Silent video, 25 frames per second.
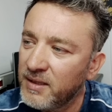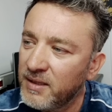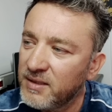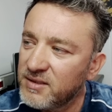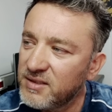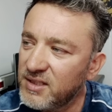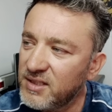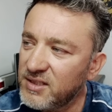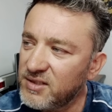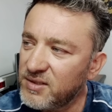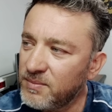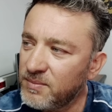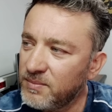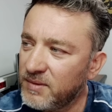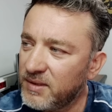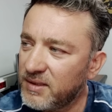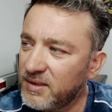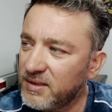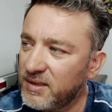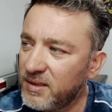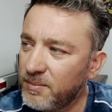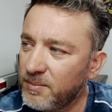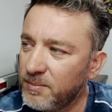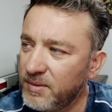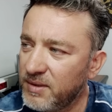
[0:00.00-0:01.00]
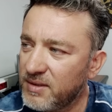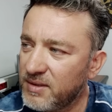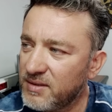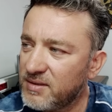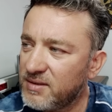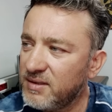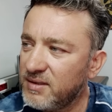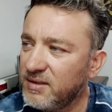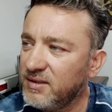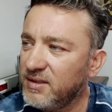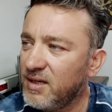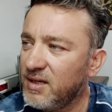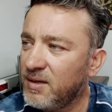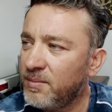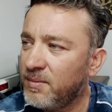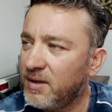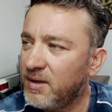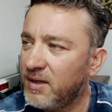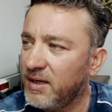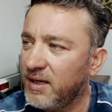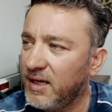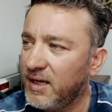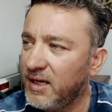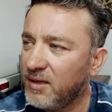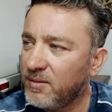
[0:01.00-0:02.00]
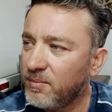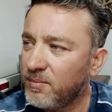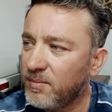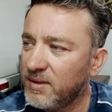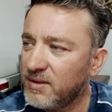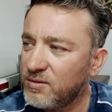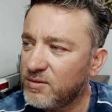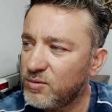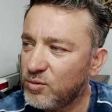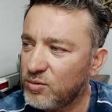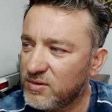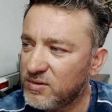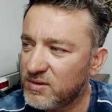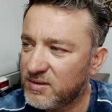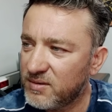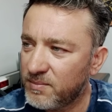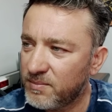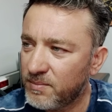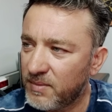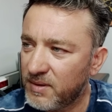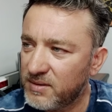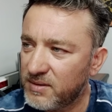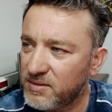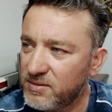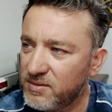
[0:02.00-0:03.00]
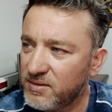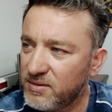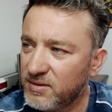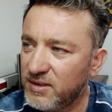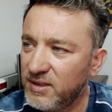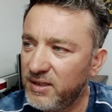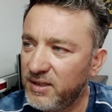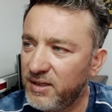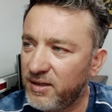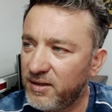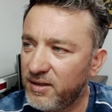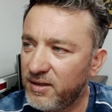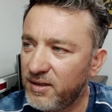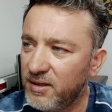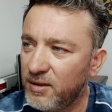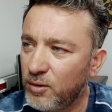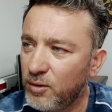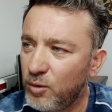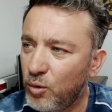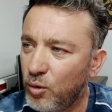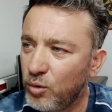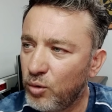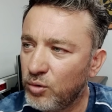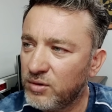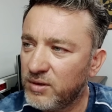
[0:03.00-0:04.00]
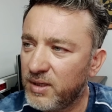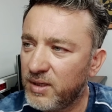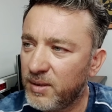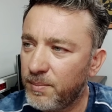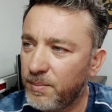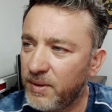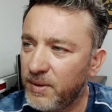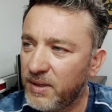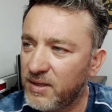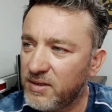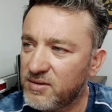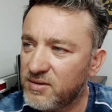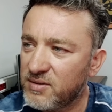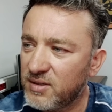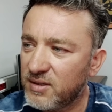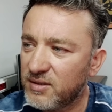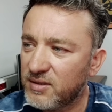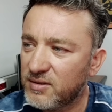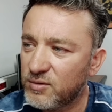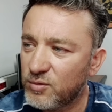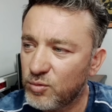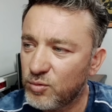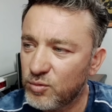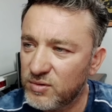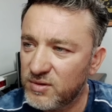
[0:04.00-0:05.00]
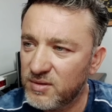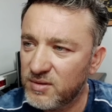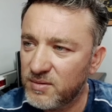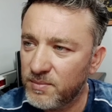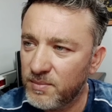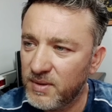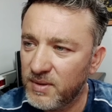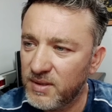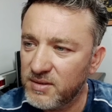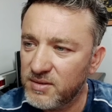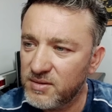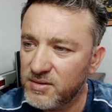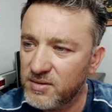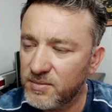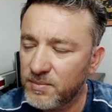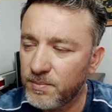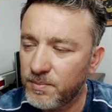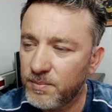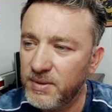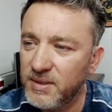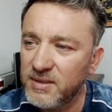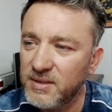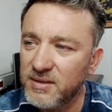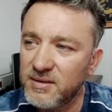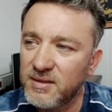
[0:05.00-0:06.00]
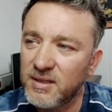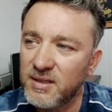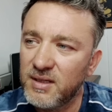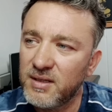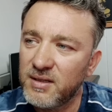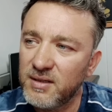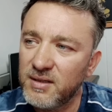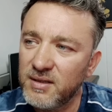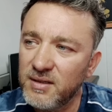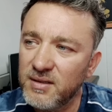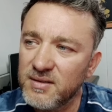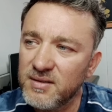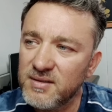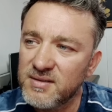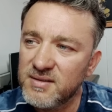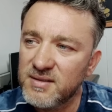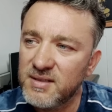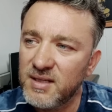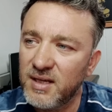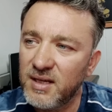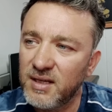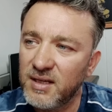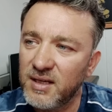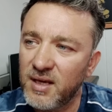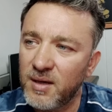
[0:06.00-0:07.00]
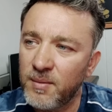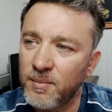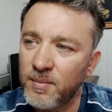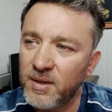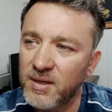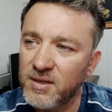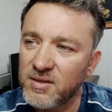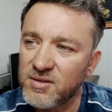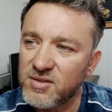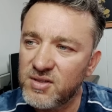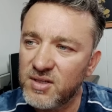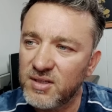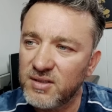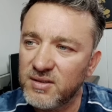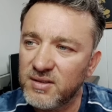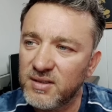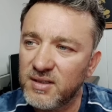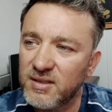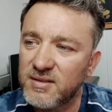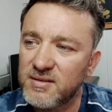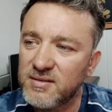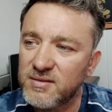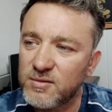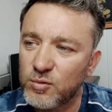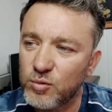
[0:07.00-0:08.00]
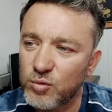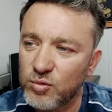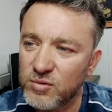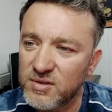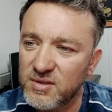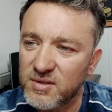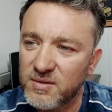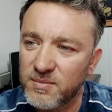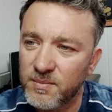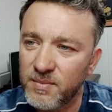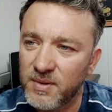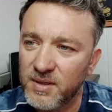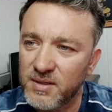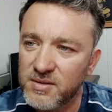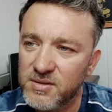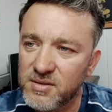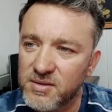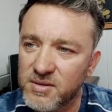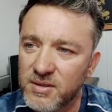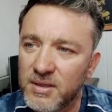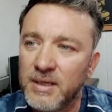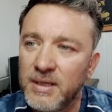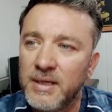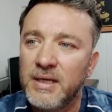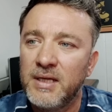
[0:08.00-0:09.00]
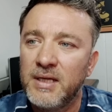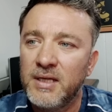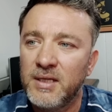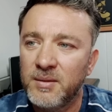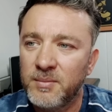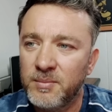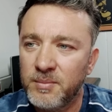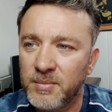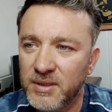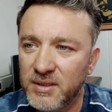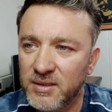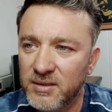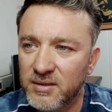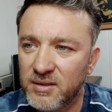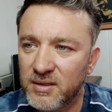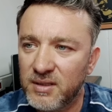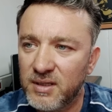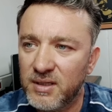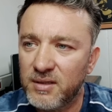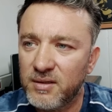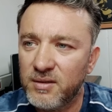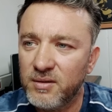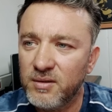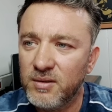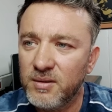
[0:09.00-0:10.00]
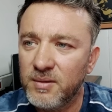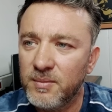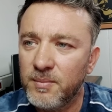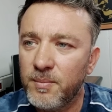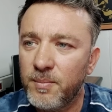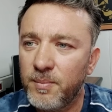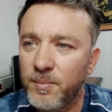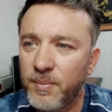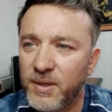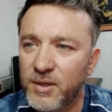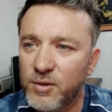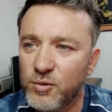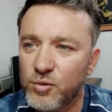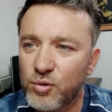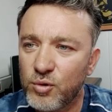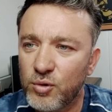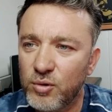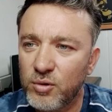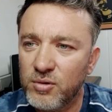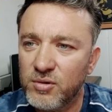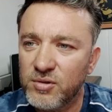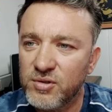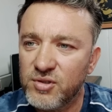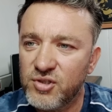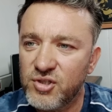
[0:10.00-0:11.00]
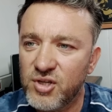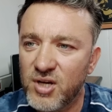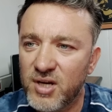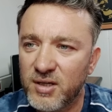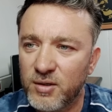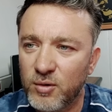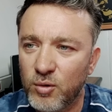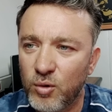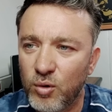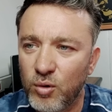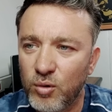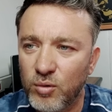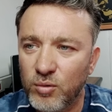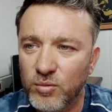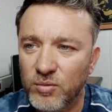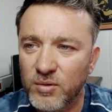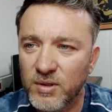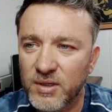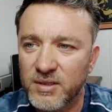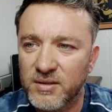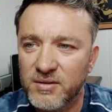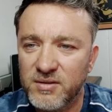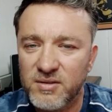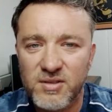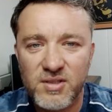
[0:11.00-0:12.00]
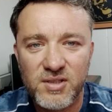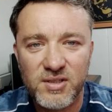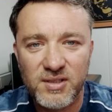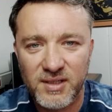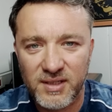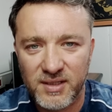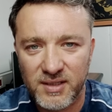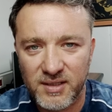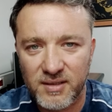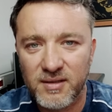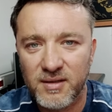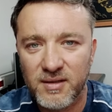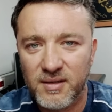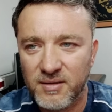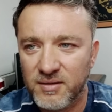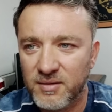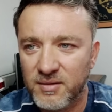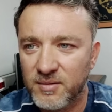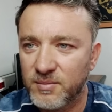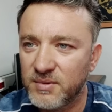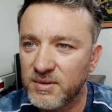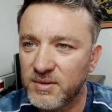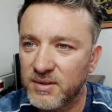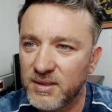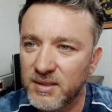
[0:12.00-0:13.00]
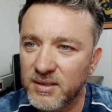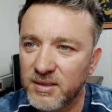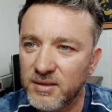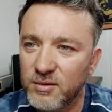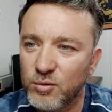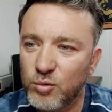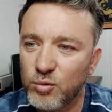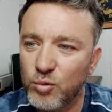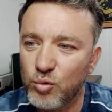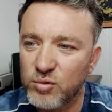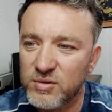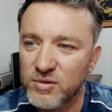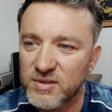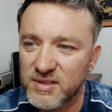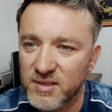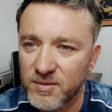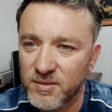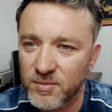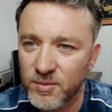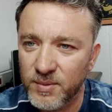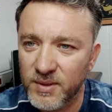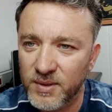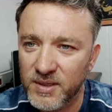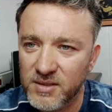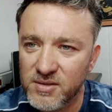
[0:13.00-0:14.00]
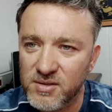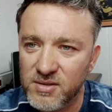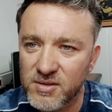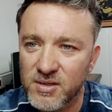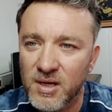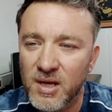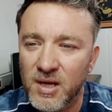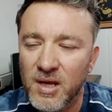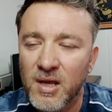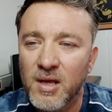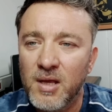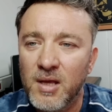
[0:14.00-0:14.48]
Seçimlerden birisi Yamaha NMAX 125, diğeri Honda PCX 125, bir diğeri SYM JetX 125, bir diğeri Peugeot Django yani çingene anlamında 125.